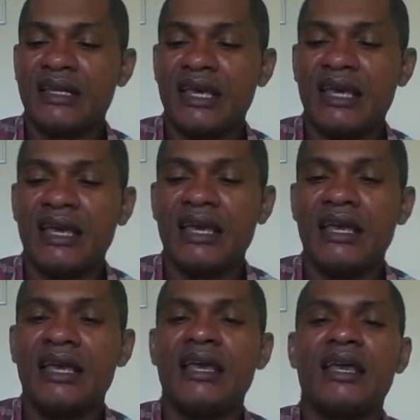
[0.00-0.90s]

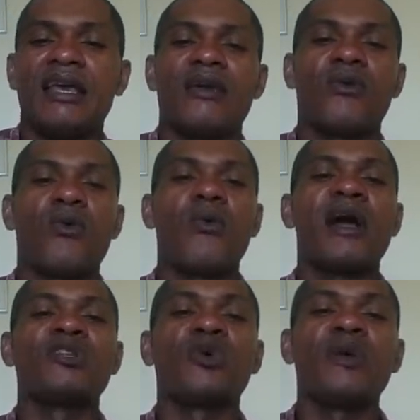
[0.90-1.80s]
que
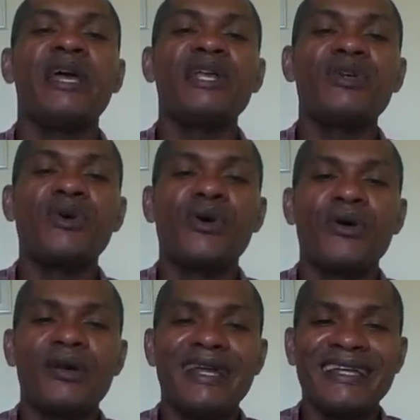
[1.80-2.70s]
cuando
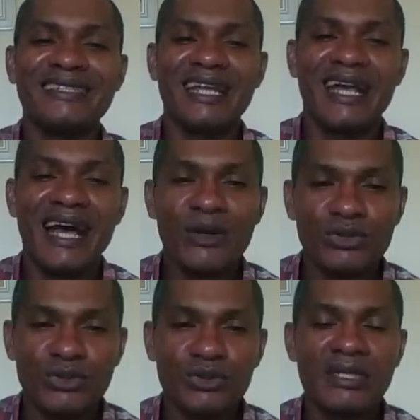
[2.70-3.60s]
ellos le
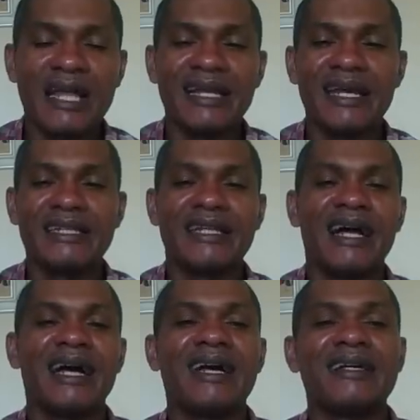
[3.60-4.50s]
entregaron su
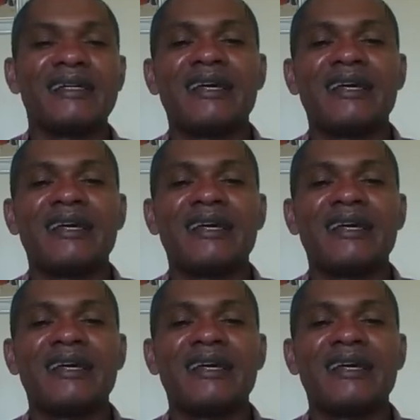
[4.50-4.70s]
tarjeta,